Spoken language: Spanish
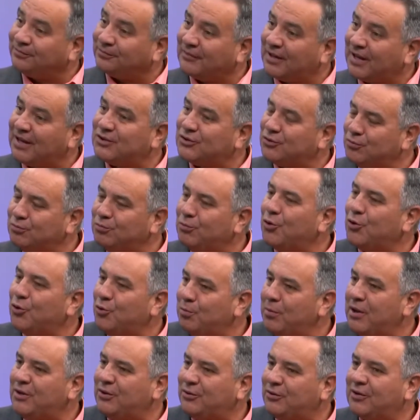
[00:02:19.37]
que es un
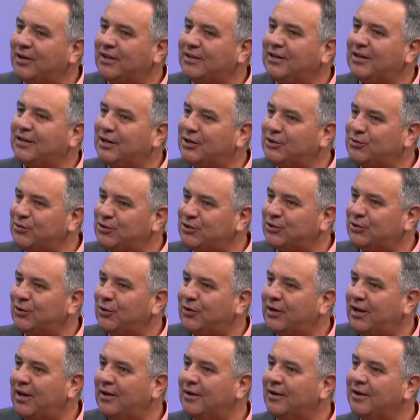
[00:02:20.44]
monumento que tiene su
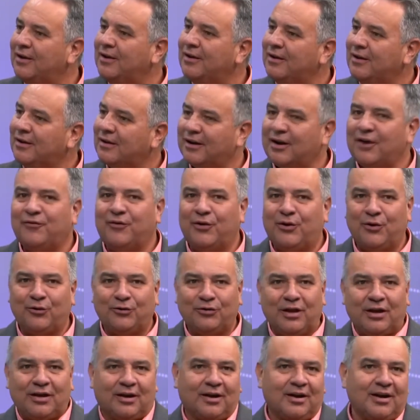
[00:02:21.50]
historia, que fue
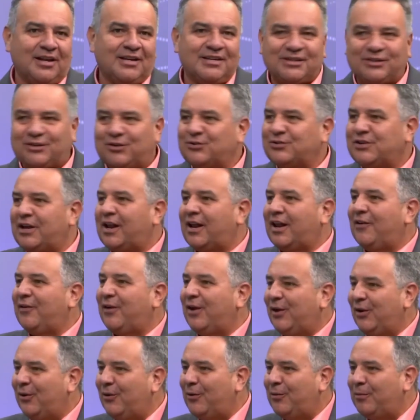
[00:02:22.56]
donde el Cristo se
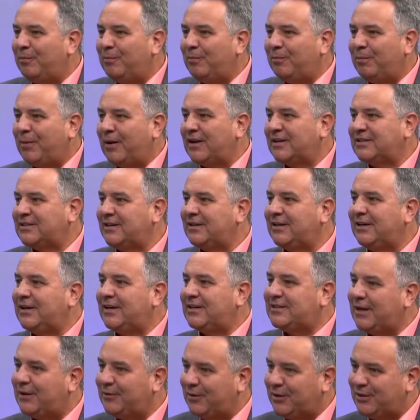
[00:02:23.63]
reveló, para seguir
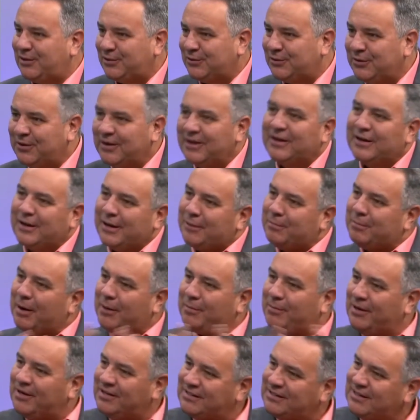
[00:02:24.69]
hacia Bello y más
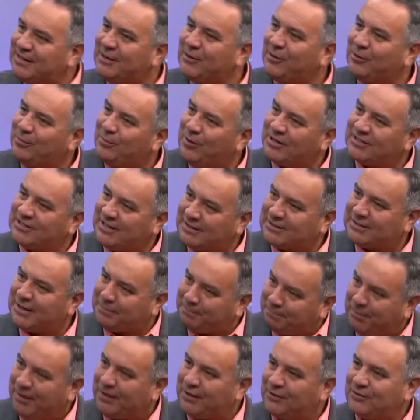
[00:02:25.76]
bien se devolvió hacia San
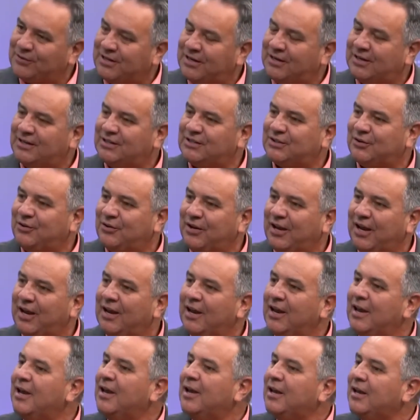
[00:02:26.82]
Pedro, esa es la historia.
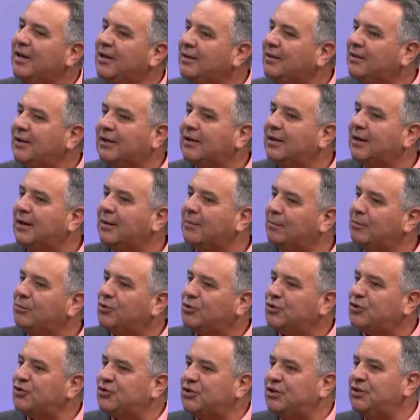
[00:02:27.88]
Y tiene
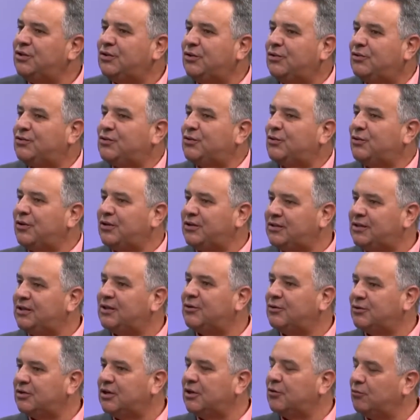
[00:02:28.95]
muchos sitios
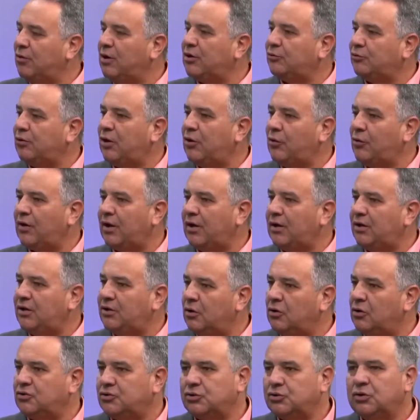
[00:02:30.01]
turísticos en cuanto a lo
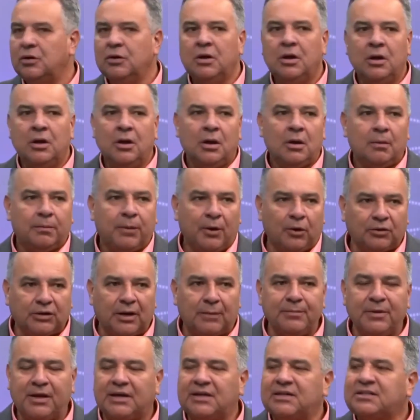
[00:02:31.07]
religioso, pero
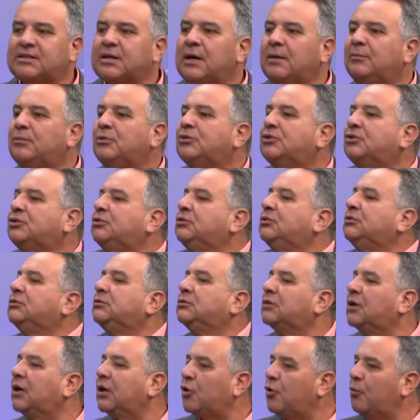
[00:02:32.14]
también estamos
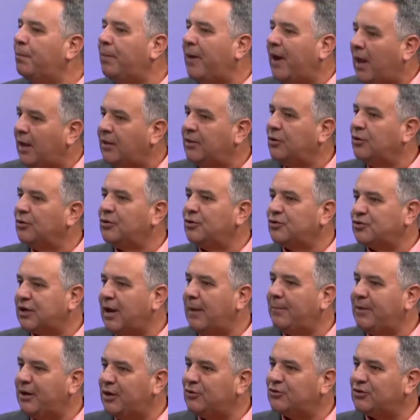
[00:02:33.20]
recuperando los
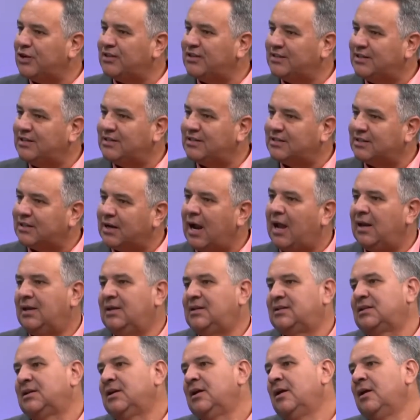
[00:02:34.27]
caminos
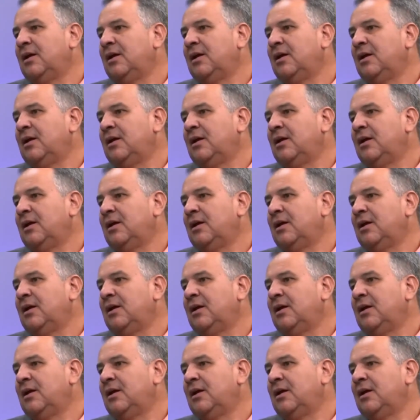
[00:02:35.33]
ancestrales.